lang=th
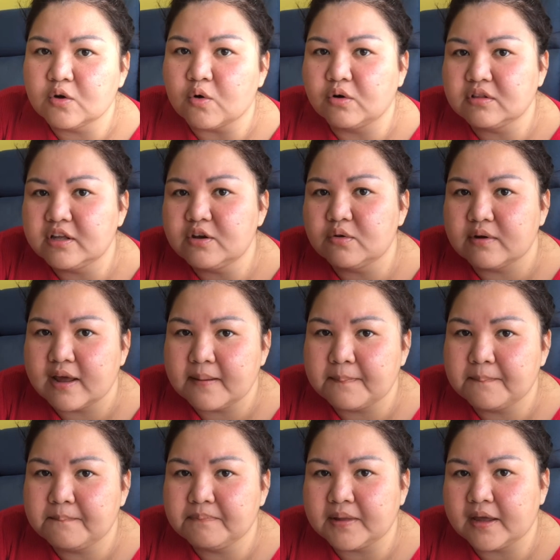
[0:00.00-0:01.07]
คนที่อยู่ใน
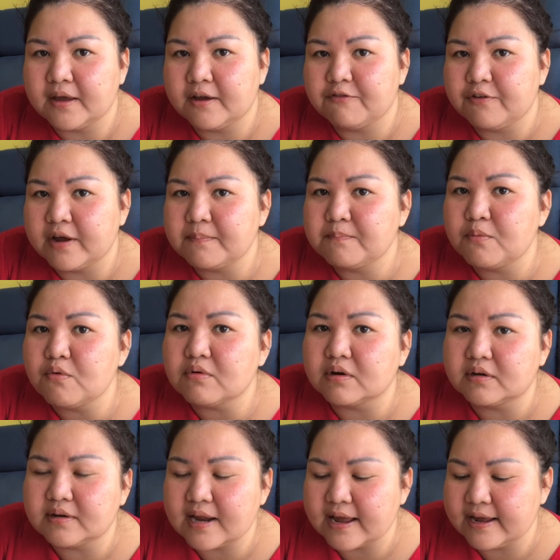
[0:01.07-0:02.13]
ใน Facebook ห
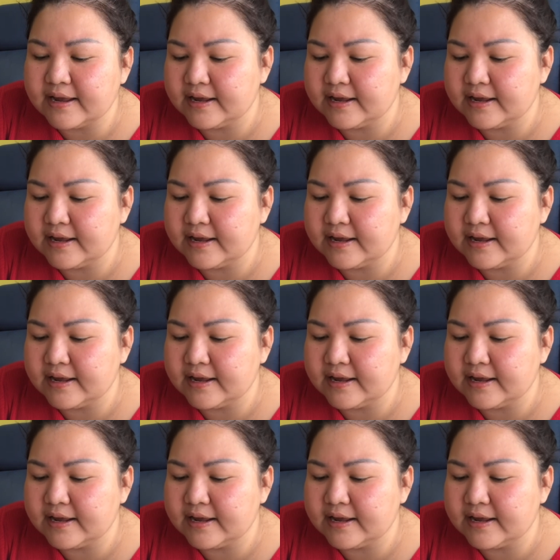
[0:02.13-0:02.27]
รือใน